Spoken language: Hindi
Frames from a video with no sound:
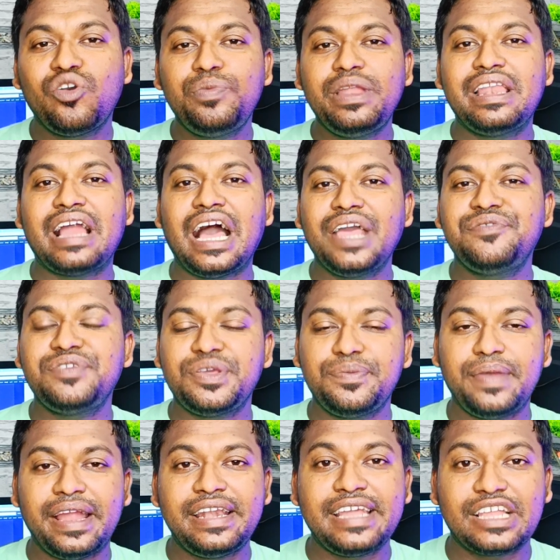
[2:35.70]
लाइव इवेंट
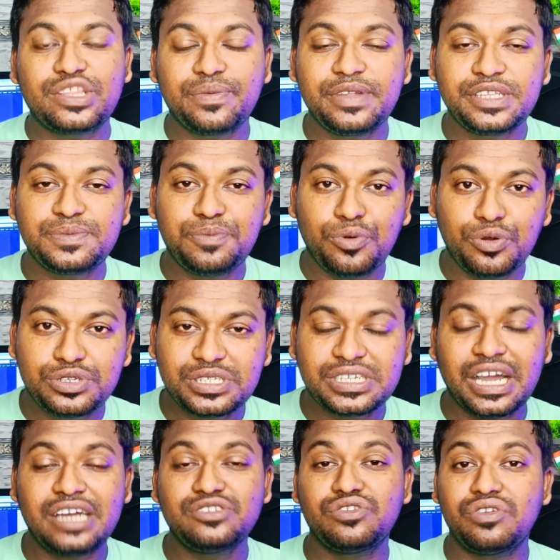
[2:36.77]
या तो फिर स्पोर्ट्स का जो
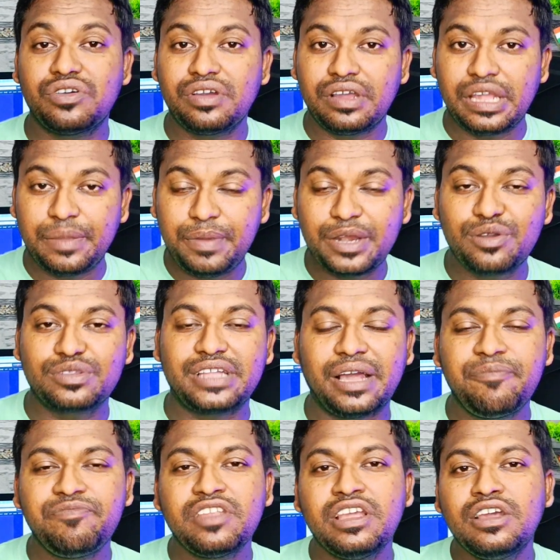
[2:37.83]
इवेंट होता है
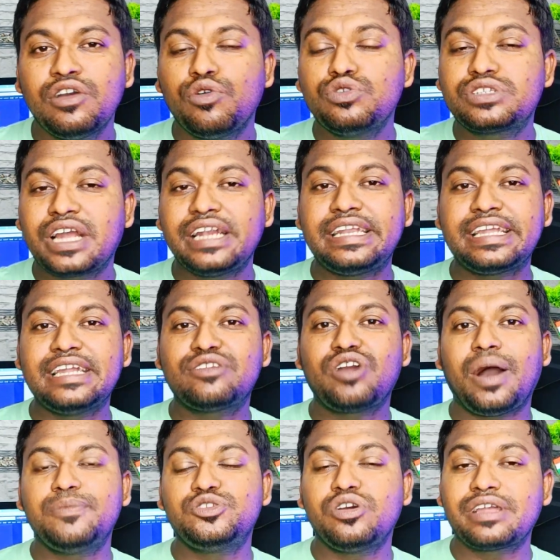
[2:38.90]
उसका टिकट को आप जो है
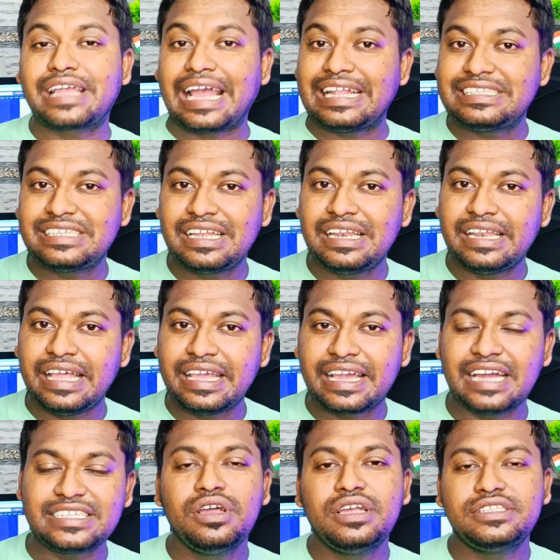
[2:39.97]
कैंसिल नहीं कर सकते
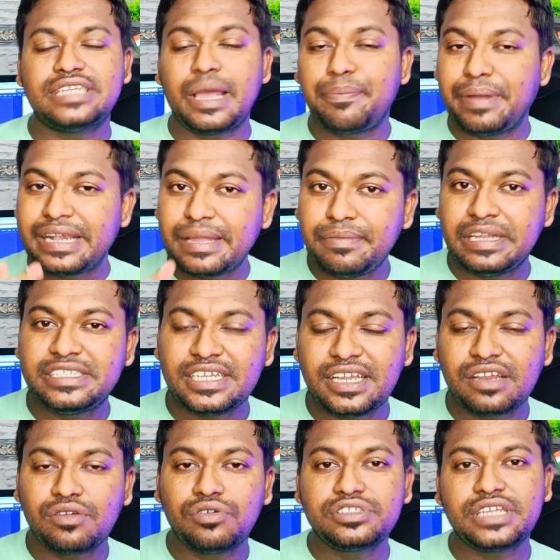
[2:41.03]
हो चाहे पेटीएम इंसाइडर हो
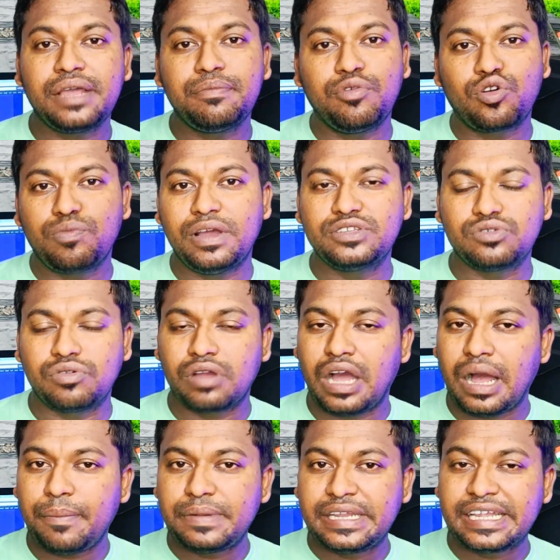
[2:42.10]
चाहे बुक हो आप
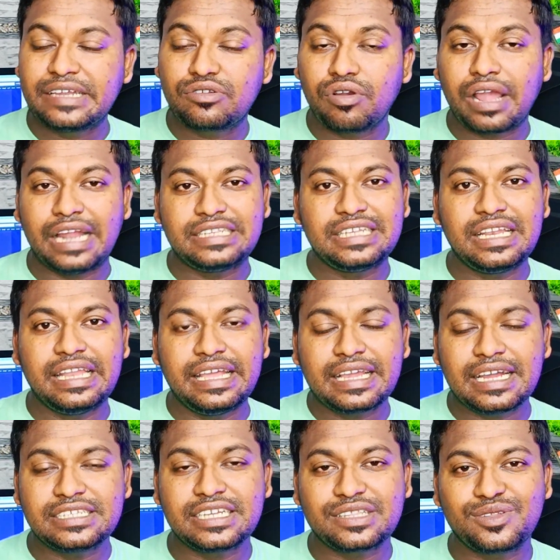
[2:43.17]
टिकट को कैंसिल नहीं कर
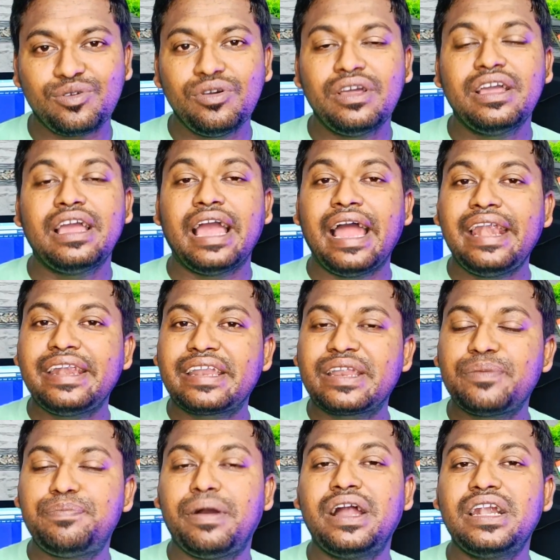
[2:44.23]
सकते हो एंड
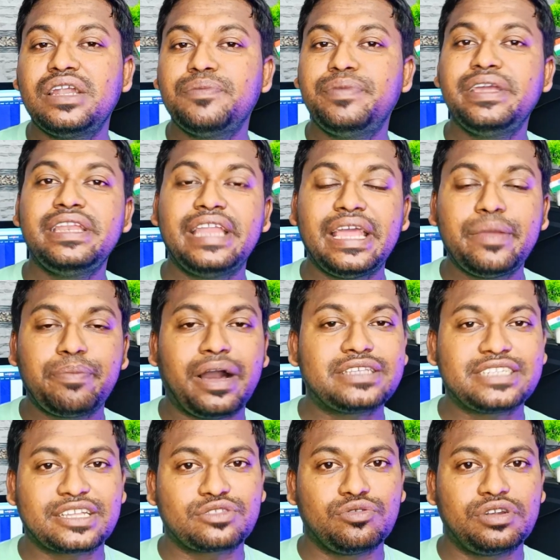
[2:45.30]
रिफंड भी नहीं पा सकते
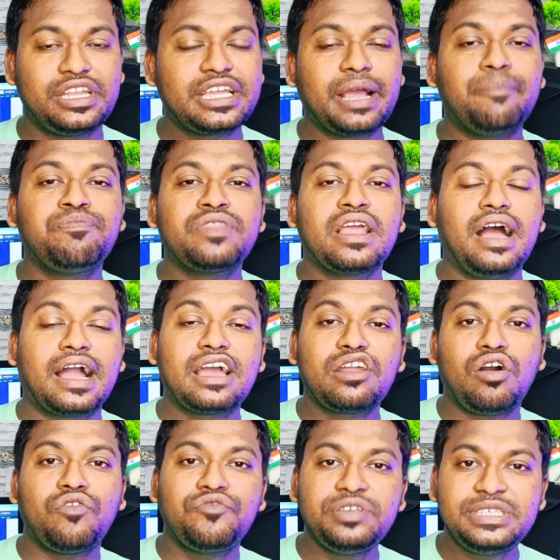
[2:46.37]
हो ठीक है अगर
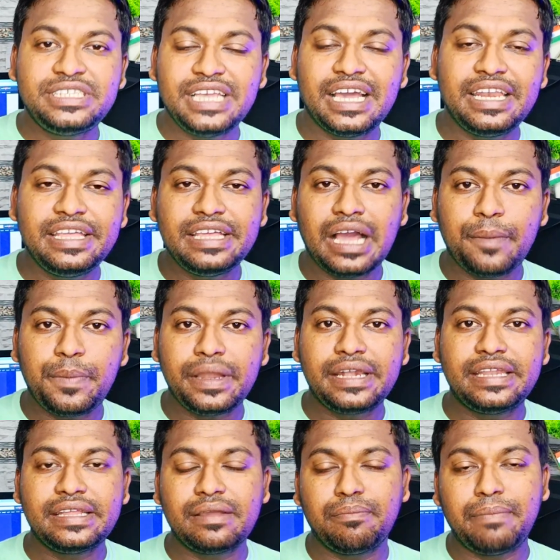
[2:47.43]
ऑफिशियली यहाँ पे
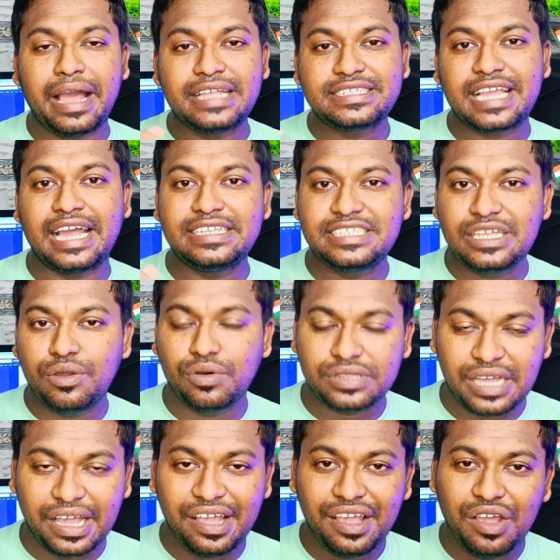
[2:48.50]
मैच कैंसिल होता है
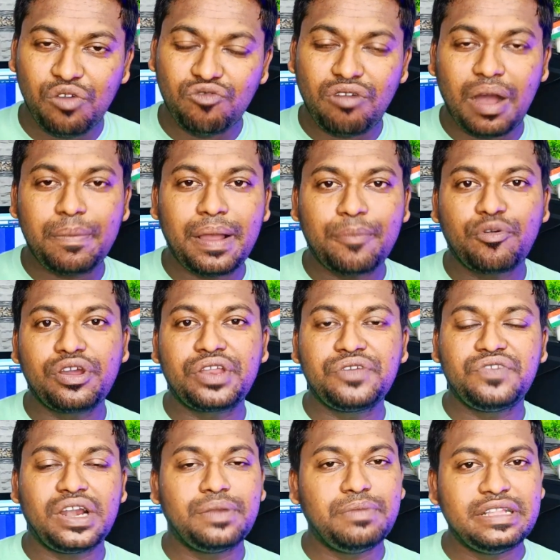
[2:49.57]
वहां पे आपको रिफंड
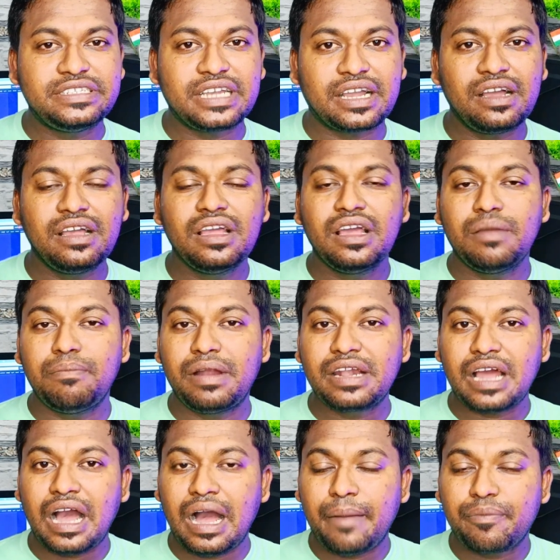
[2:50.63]
मिल जाएगा बट
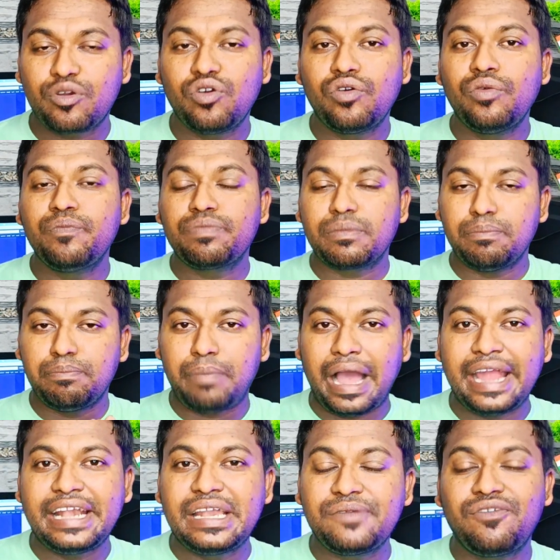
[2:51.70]
आपको बाई
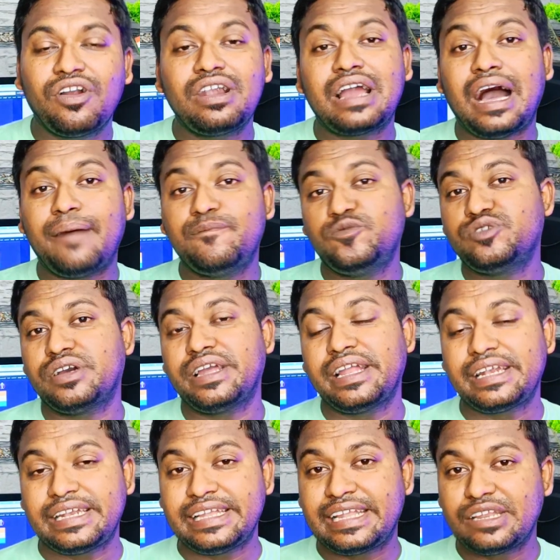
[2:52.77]
डिफॉल्ट आप जो है
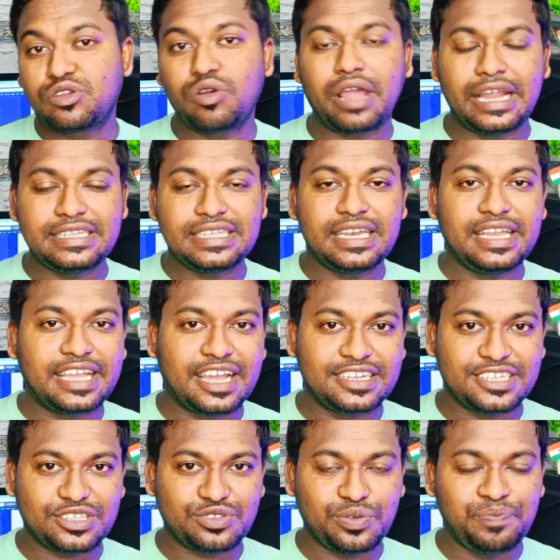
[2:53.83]
टिकट को कैंसिल नहीं कर सकते
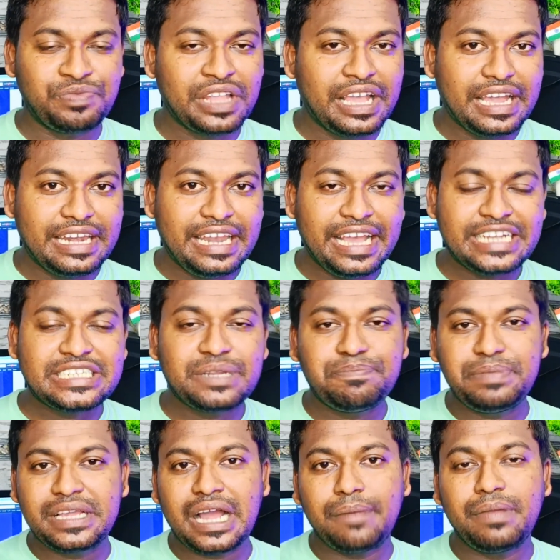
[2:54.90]
हो नेक्स्ट
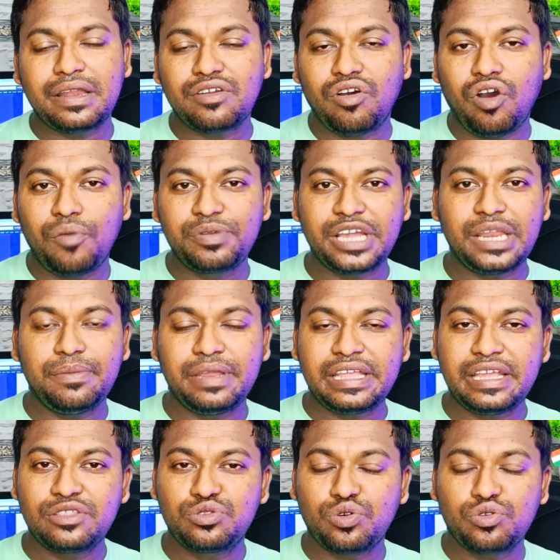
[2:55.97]
पिकअप एंड होम डिलीवरी ये
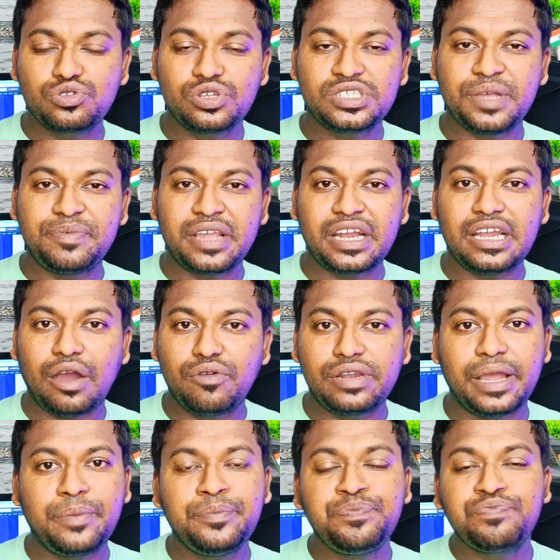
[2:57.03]
दोनों जो सभी का डाउट है
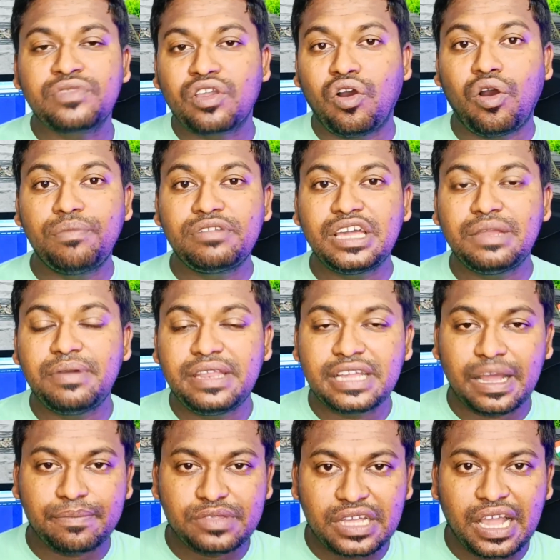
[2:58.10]
होम डिलीवरी कब
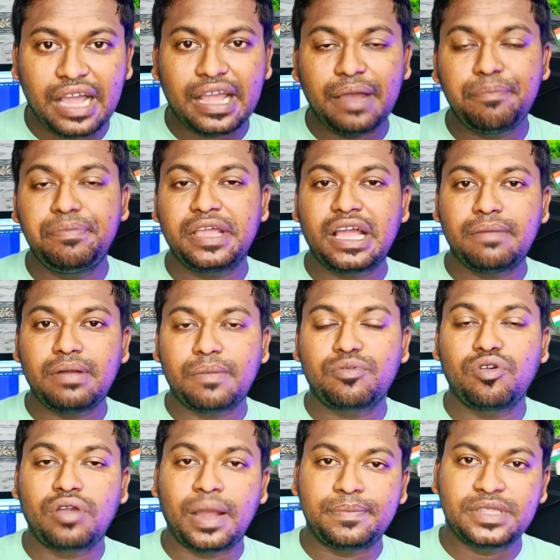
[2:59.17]
तक आएगा पिकअप आपको
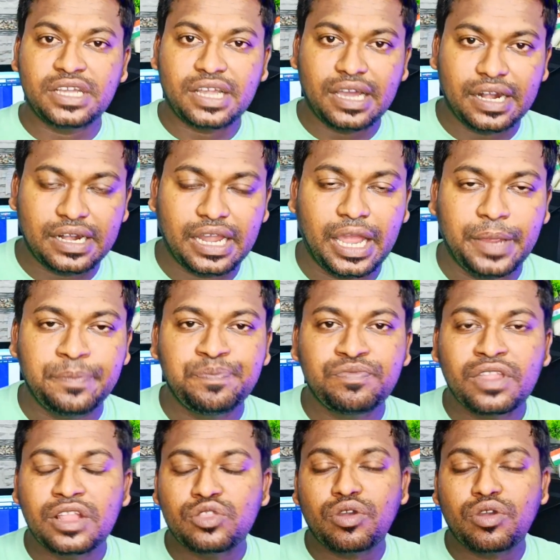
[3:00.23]
कब तक करना है तो गाइस